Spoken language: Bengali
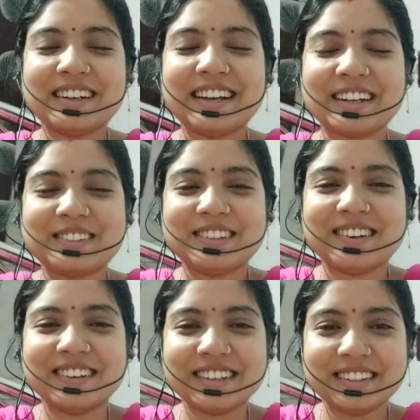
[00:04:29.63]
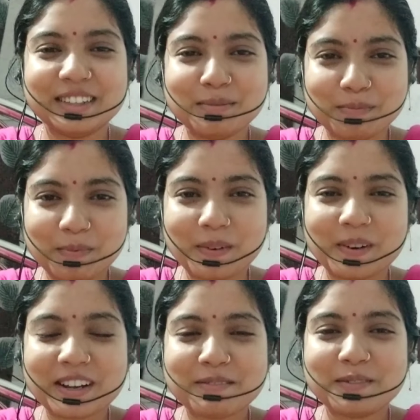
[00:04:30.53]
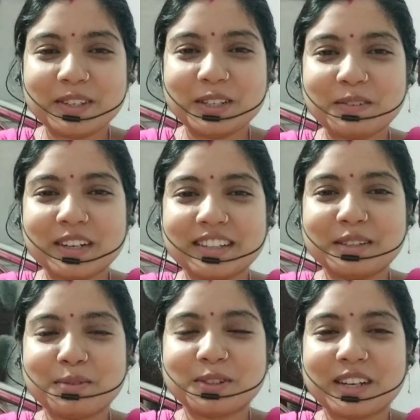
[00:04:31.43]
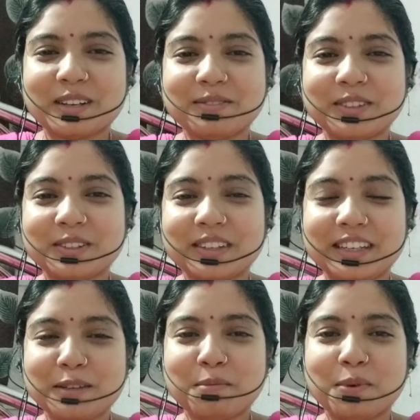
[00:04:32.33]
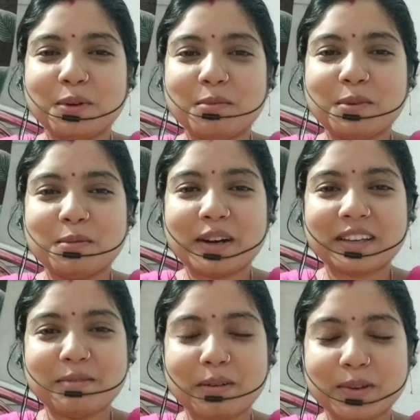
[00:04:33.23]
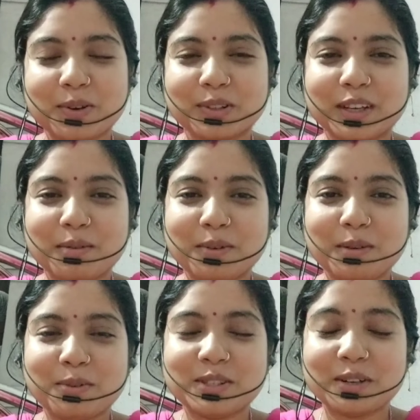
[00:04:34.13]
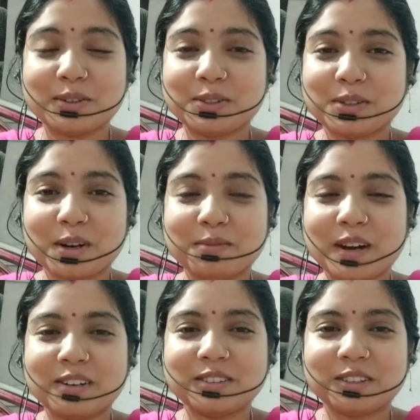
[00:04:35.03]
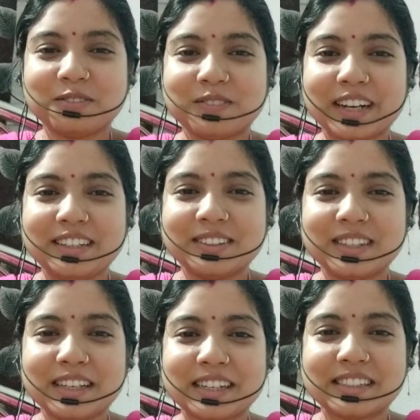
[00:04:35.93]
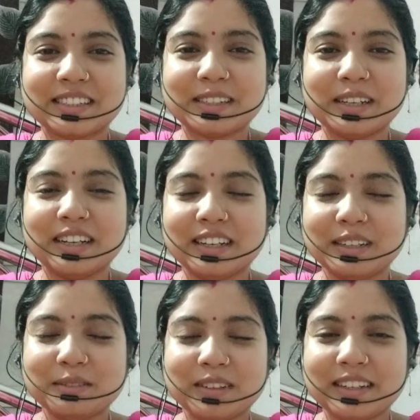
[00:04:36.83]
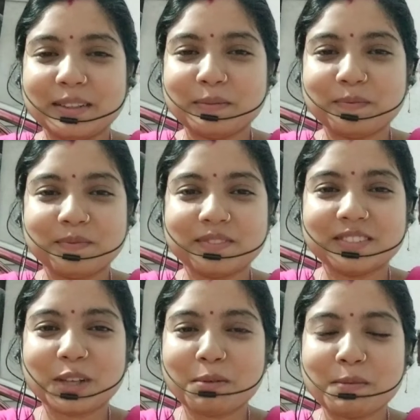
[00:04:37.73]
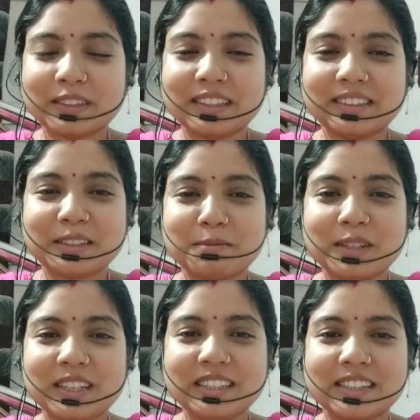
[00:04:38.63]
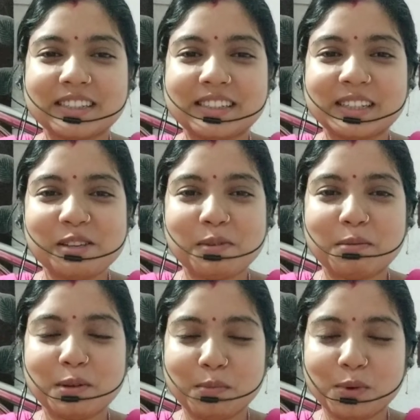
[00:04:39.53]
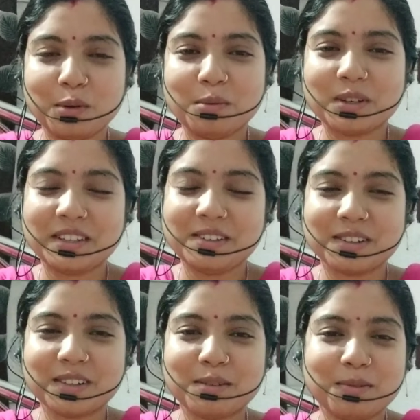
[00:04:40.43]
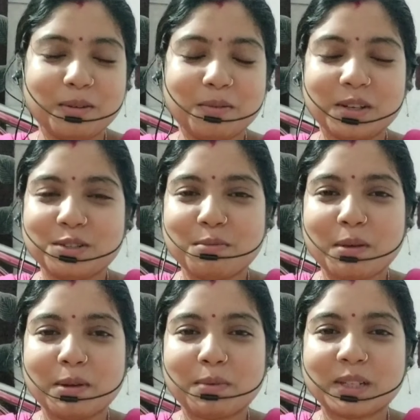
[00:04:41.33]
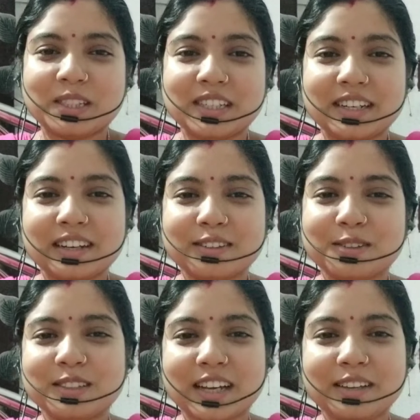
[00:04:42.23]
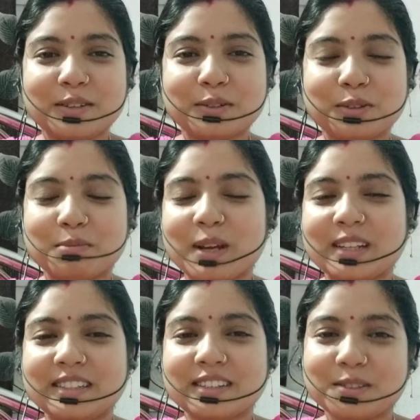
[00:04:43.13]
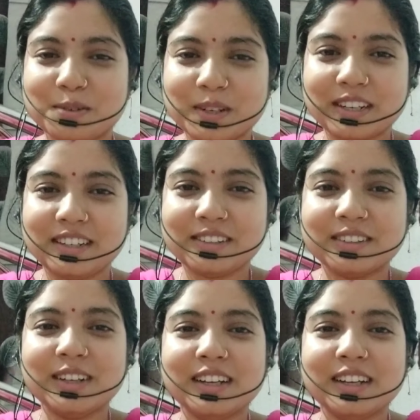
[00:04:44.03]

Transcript: অ্যাকচুয়ালি অনেক দিন পর আমি ভিডিও বানাতে বসলাম তো কি বলবো বা কীভাবে কথা বলবো যেন সব আউট অফ মাইন্ড হয়ে গেছে সবই মাথার থেকে বেরিয়ে যাচ্ছে কিভাবে বলবো কি কথা বলবো কিছু ভেবে পাচ্ছি না তো যাই হোক তোমরা অ্যাডজাস্ট করে নিও